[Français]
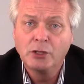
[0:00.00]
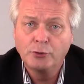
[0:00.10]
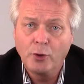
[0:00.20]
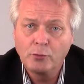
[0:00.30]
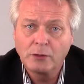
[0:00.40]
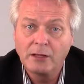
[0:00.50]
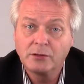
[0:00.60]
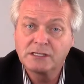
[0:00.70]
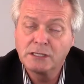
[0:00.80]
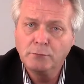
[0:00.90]
Donc,
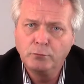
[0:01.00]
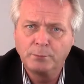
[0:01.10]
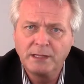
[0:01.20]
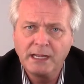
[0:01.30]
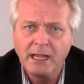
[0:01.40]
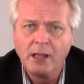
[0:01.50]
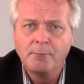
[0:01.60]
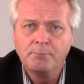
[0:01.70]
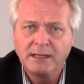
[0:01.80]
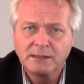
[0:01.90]
s'il vous plaît,
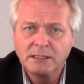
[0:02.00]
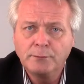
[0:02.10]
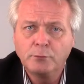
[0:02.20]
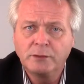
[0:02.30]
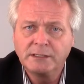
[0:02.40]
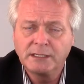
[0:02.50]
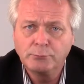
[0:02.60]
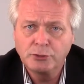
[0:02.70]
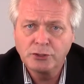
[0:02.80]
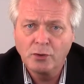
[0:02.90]
maintenez vos
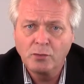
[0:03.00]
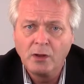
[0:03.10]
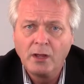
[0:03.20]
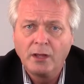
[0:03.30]
rétributions